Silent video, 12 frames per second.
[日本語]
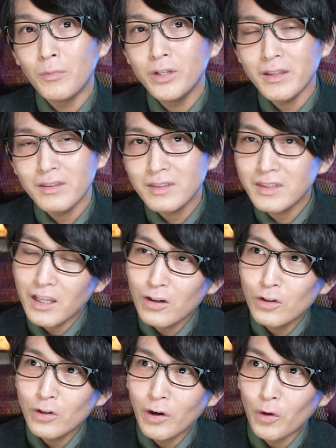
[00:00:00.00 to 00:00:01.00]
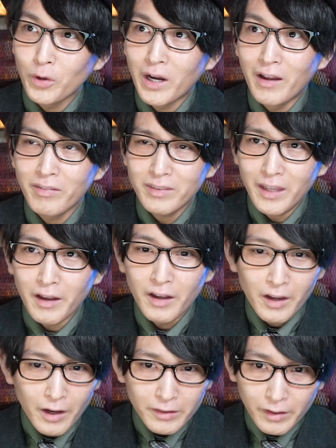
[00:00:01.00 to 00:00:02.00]
もねっていうようなことがあって、
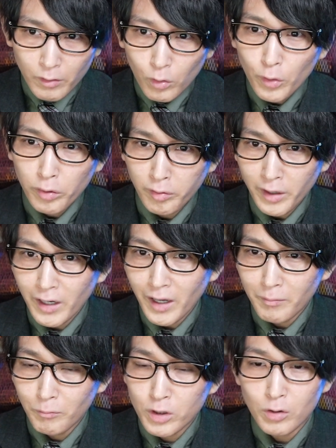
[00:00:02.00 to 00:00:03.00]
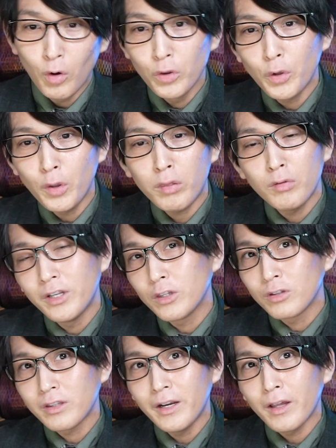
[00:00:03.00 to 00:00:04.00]
なるほど、それがもし本当にそうだ
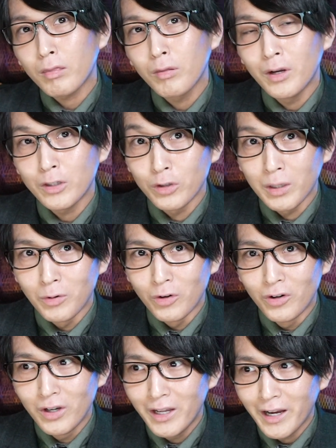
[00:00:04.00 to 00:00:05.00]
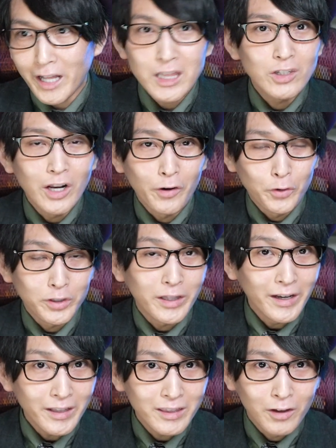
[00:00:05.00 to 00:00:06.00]
としたらそれはとても価値のあること
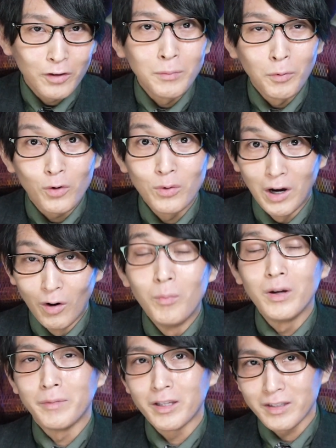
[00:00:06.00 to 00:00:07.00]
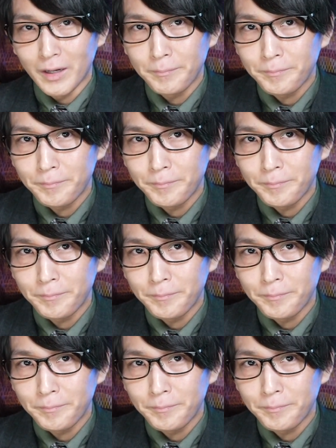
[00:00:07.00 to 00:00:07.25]
だなっていうふうに僕は思いました。